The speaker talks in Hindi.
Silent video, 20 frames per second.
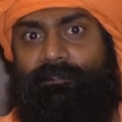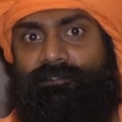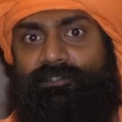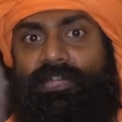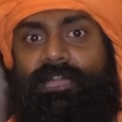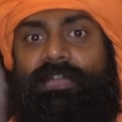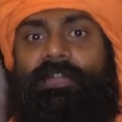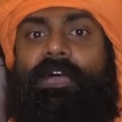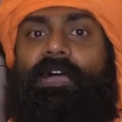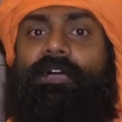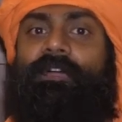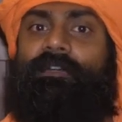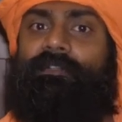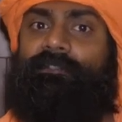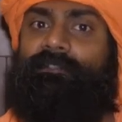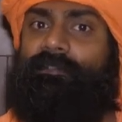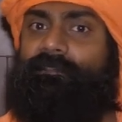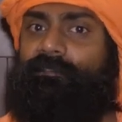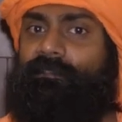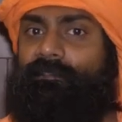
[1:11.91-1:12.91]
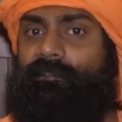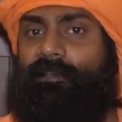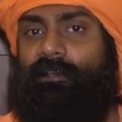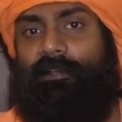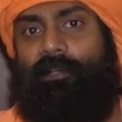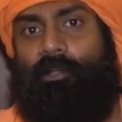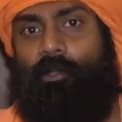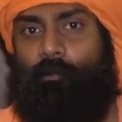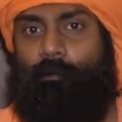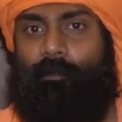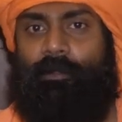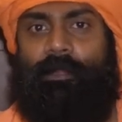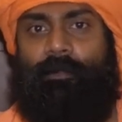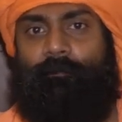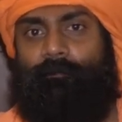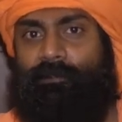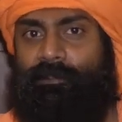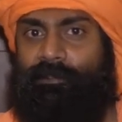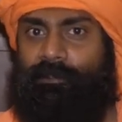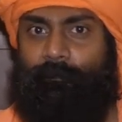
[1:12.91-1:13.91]
छः लाख अड़तीस हज़ार गाँव में
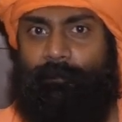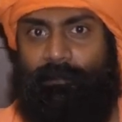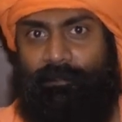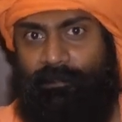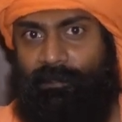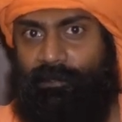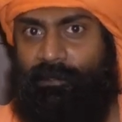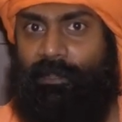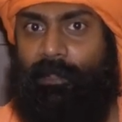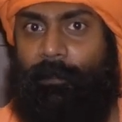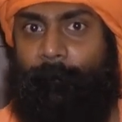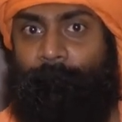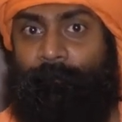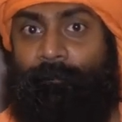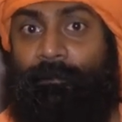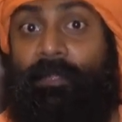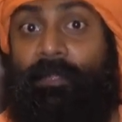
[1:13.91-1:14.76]
राम जी के मंदिर हैं